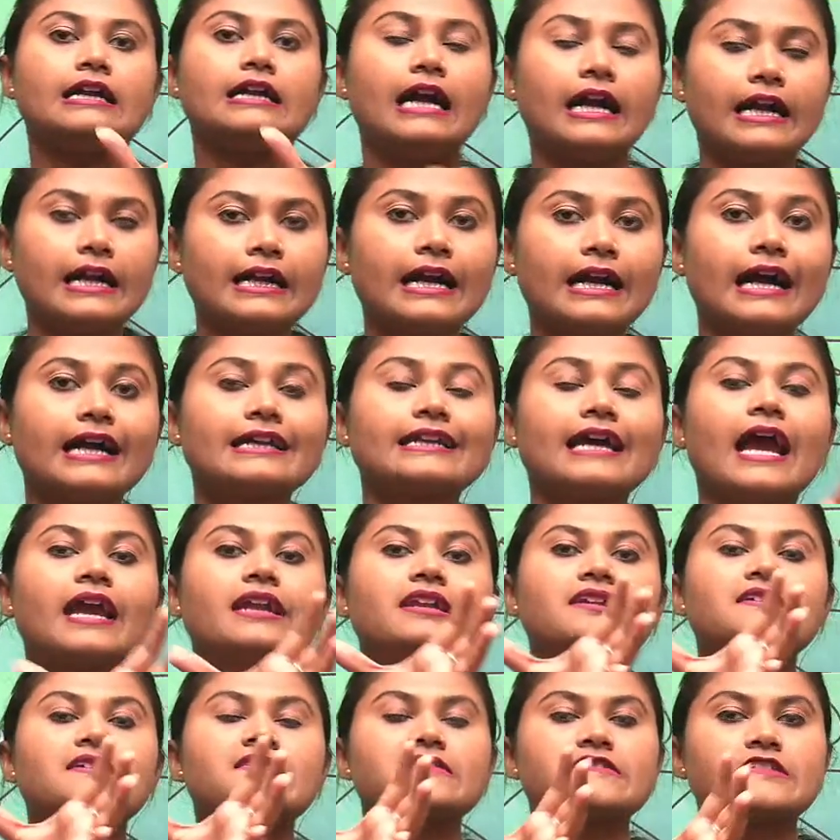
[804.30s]
গঙ্গা
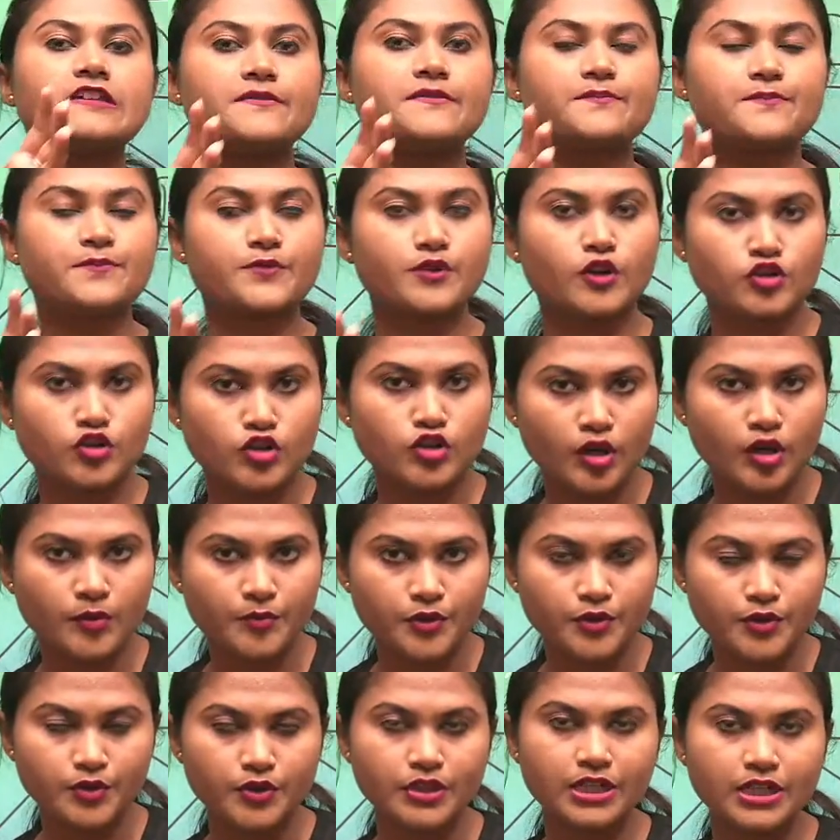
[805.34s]
ডাইনেস্টির প্রথম
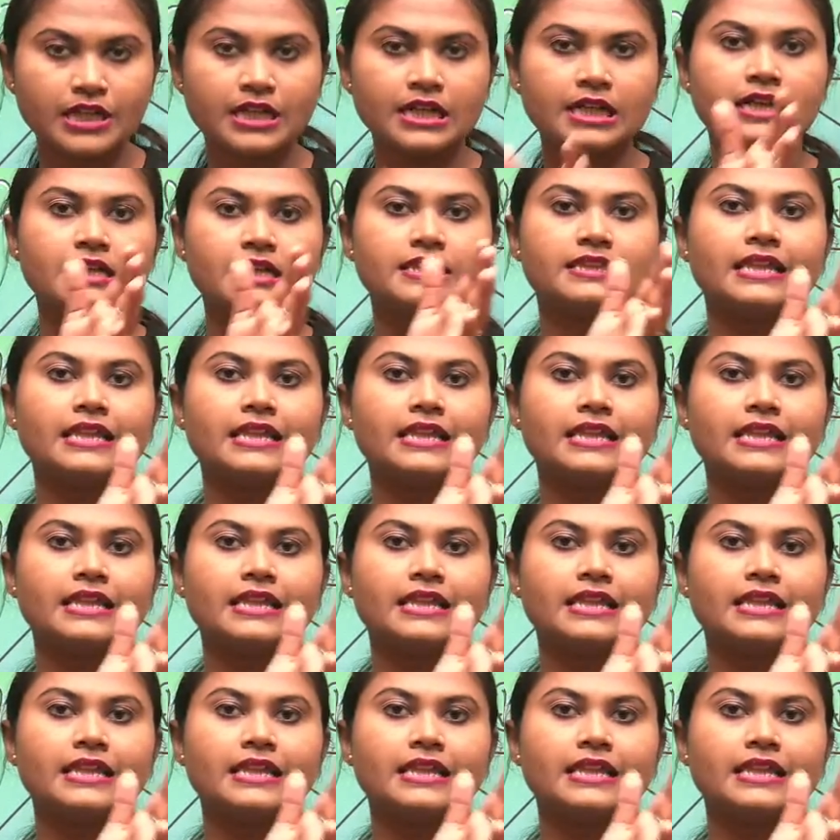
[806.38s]
রুলার